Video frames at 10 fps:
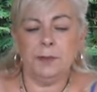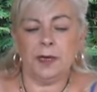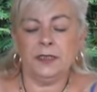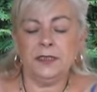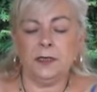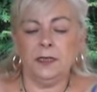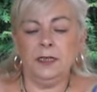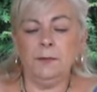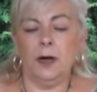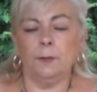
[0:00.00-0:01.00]
Pariser
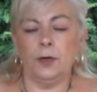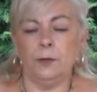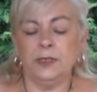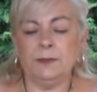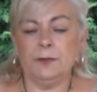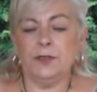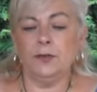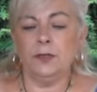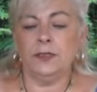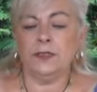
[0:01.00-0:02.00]
Klimaabkommens
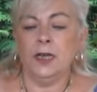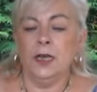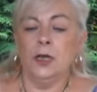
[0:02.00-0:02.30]
bezüglich